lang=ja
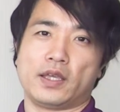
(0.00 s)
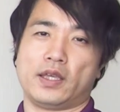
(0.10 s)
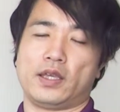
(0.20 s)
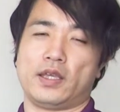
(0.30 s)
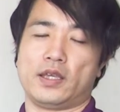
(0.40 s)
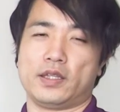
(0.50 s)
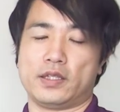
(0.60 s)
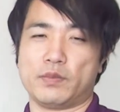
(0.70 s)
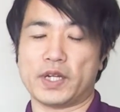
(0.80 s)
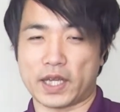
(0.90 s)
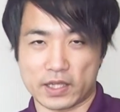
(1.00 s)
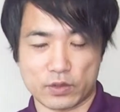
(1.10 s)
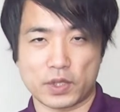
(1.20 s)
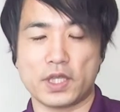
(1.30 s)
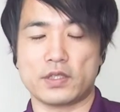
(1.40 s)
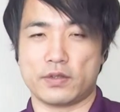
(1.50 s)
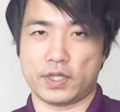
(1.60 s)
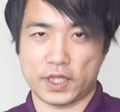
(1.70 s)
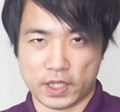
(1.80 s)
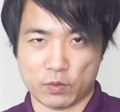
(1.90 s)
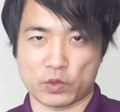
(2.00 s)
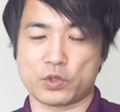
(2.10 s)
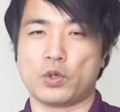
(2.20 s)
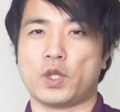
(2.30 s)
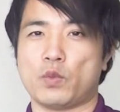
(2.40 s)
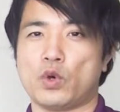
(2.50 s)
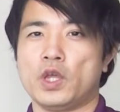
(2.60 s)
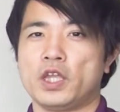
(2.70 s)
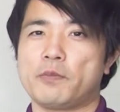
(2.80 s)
えーまあ、内臓系ですね、胃でも腸でも、